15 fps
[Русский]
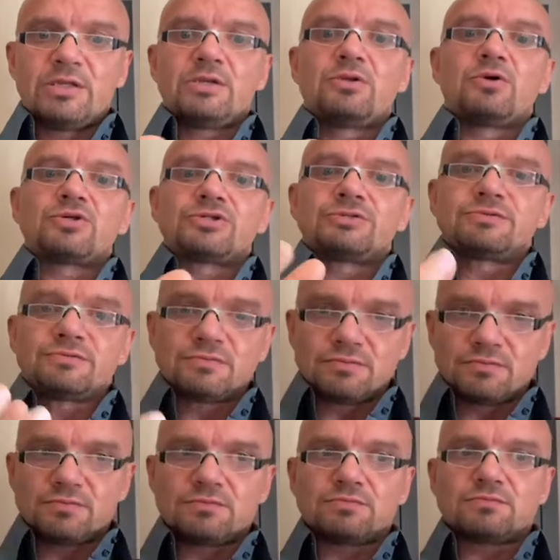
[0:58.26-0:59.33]
И ты должен
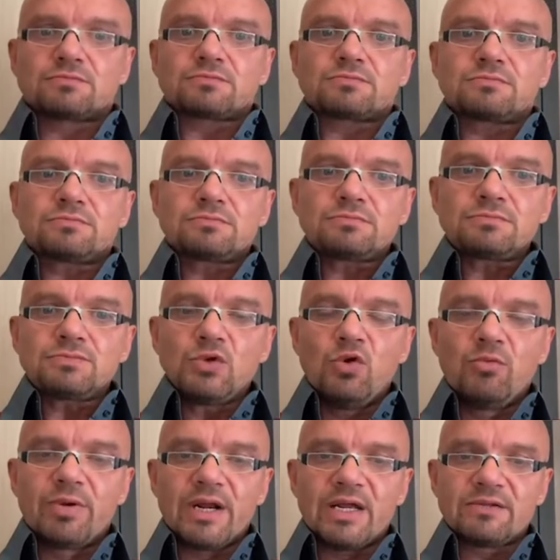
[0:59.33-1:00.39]

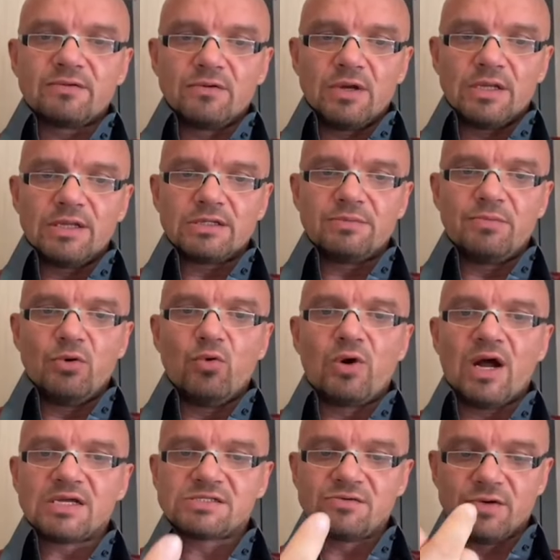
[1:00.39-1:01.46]
Убрать, она тебе
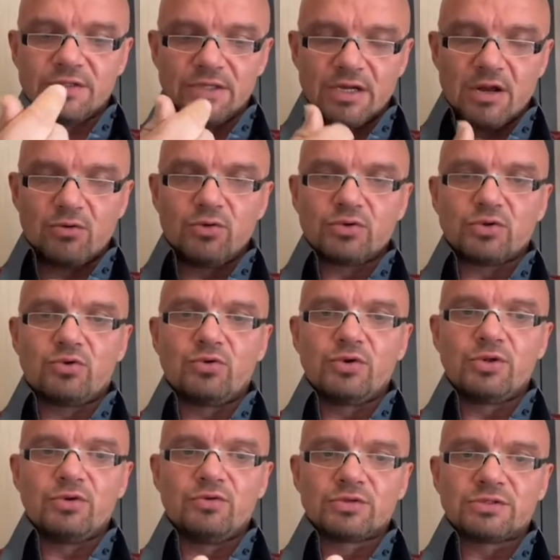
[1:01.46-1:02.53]
указывает на какую-то
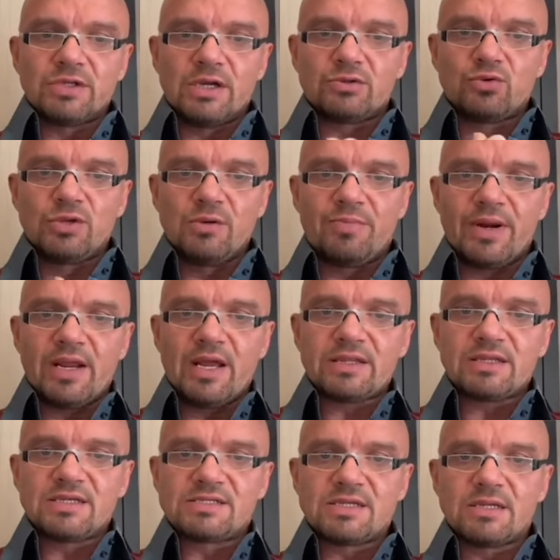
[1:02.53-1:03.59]
хуйню, вот на эту
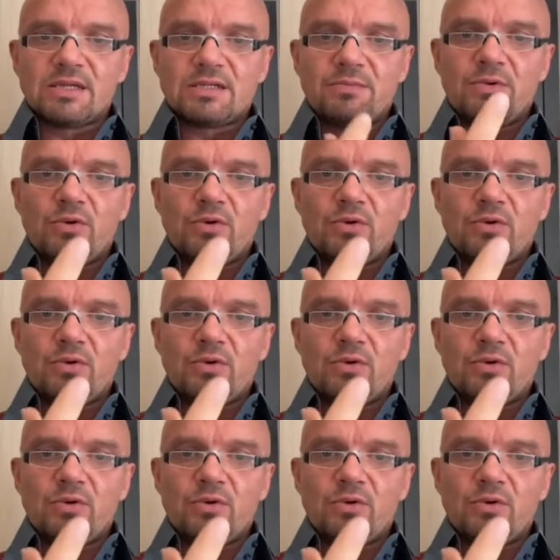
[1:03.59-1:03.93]
неприятность,